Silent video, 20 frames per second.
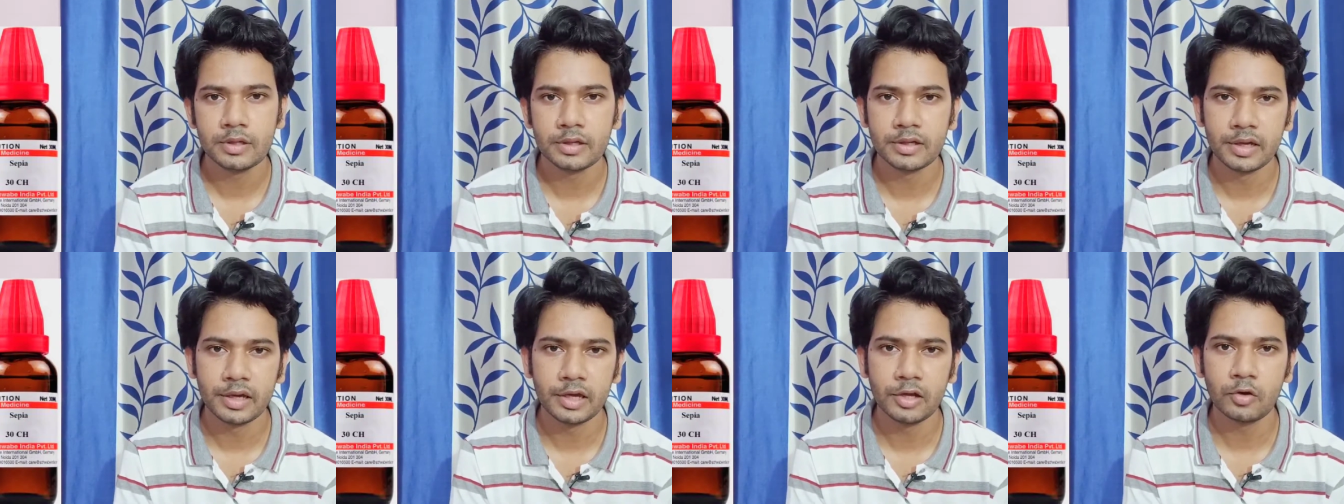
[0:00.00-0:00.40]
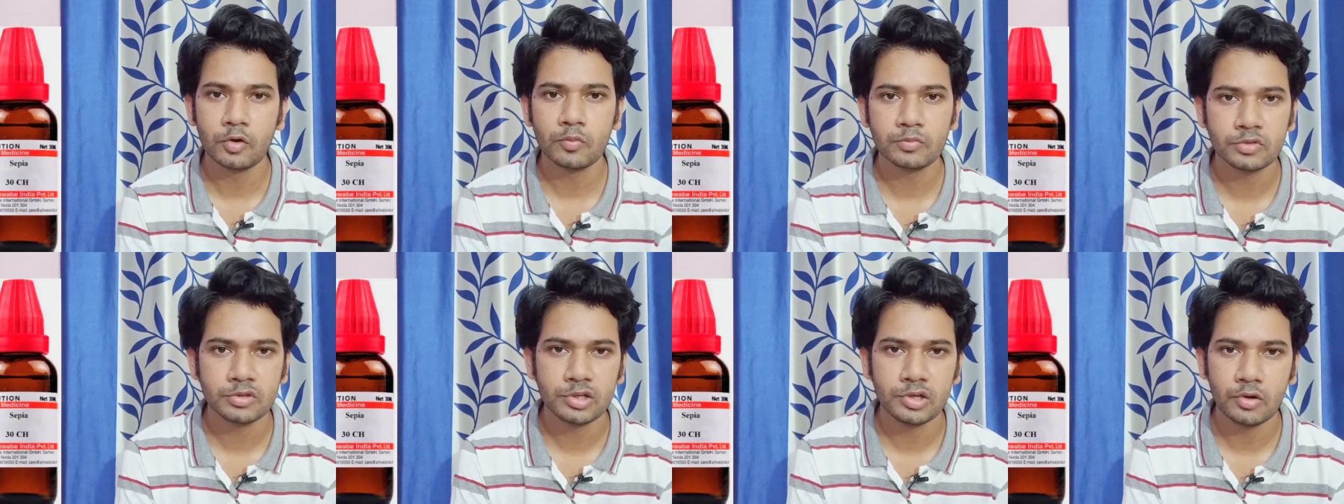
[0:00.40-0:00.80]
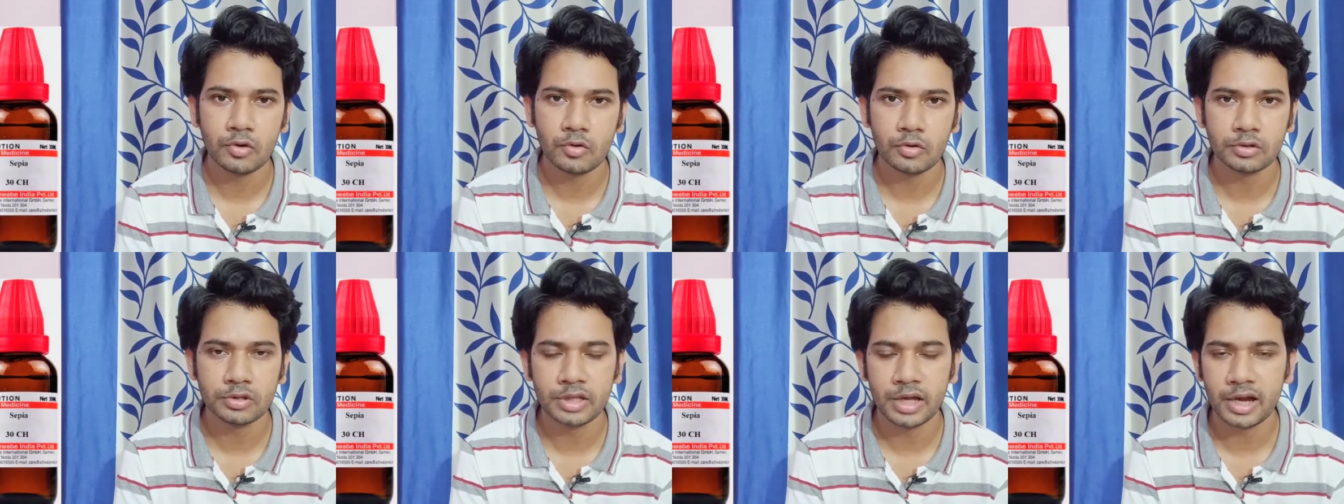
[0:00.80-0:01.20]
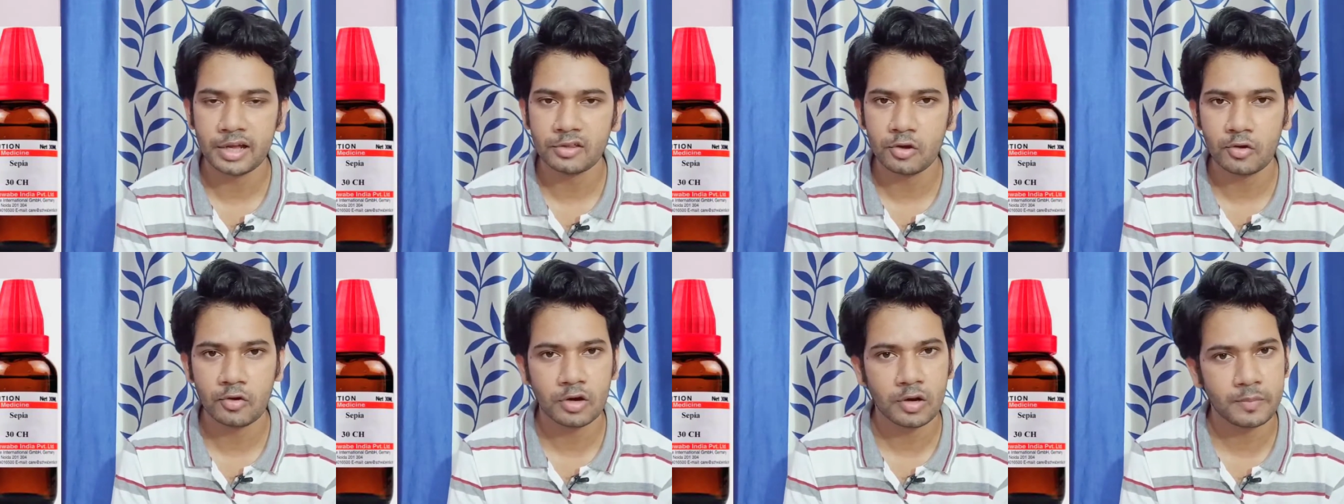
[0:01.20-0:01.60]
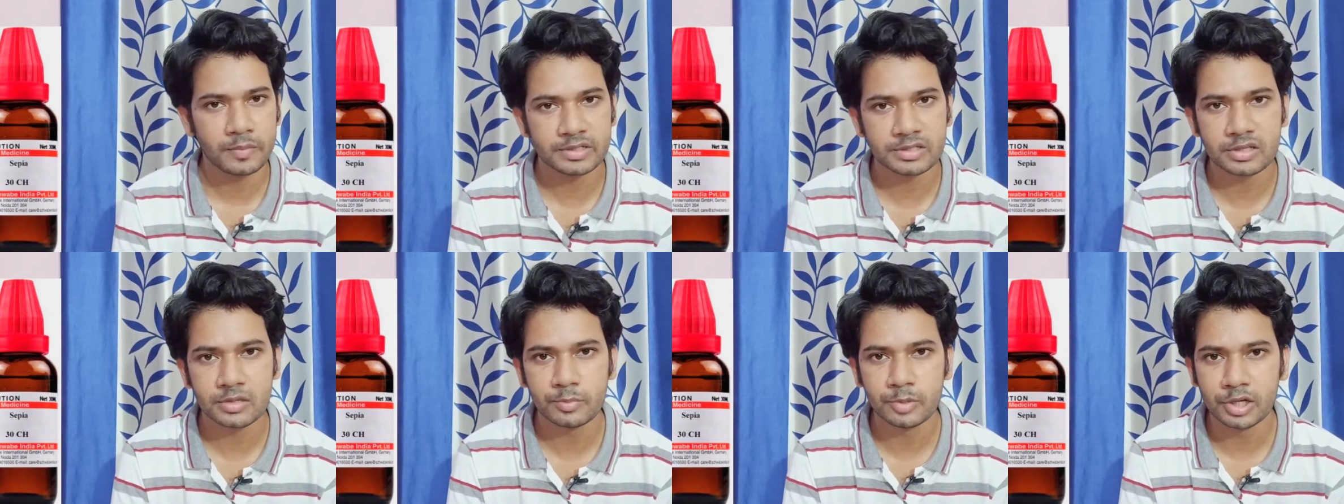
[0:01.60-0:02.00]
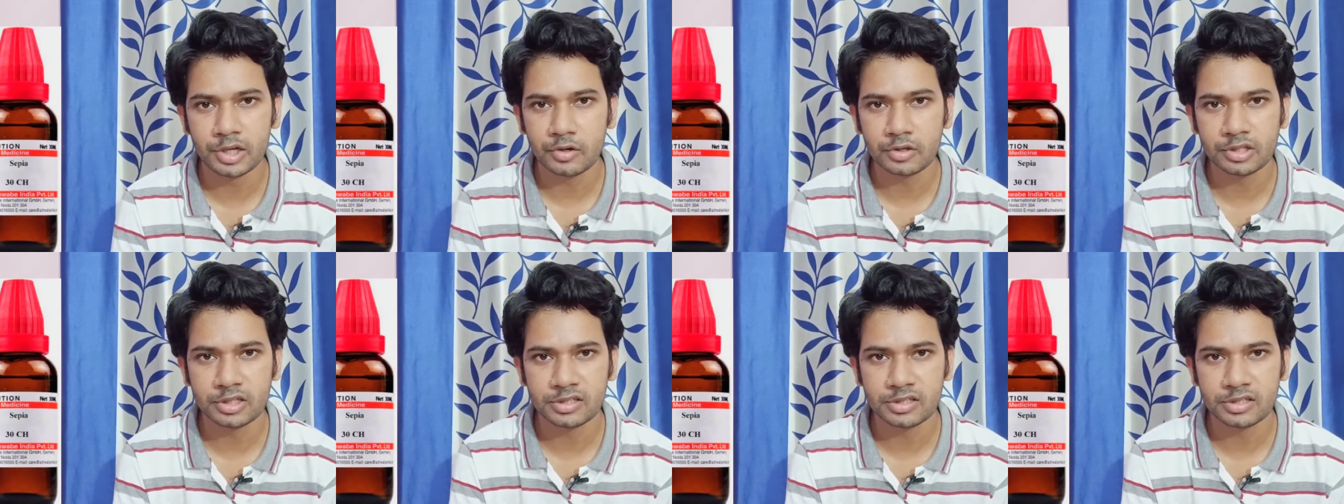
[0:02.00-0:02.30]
হ্যাঁ, এরকম যদি লক্ষণ থাকে তখন আমরা সিপিআর